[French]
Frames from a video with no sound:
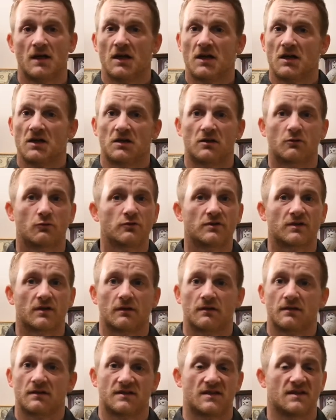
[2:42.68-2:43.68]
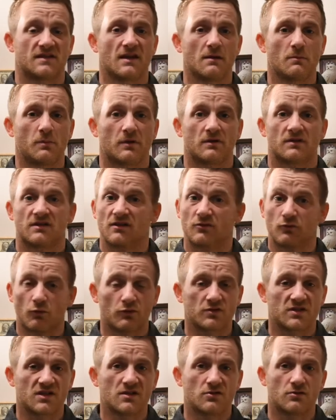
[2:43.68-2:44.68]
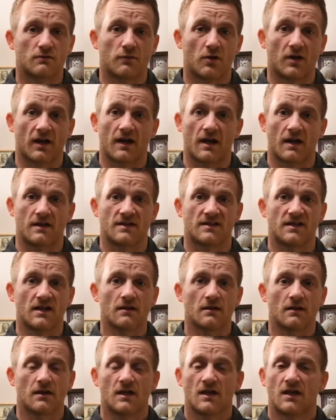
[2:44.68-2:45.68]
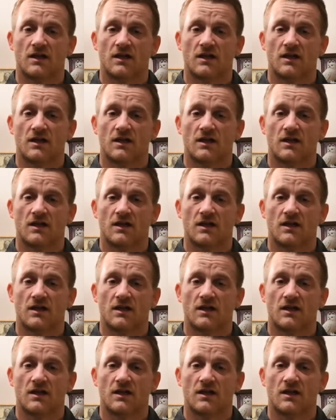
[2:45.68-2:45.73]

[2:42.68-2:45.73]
Écoute, c'est simple, si toi aussi tu veux le réaliser,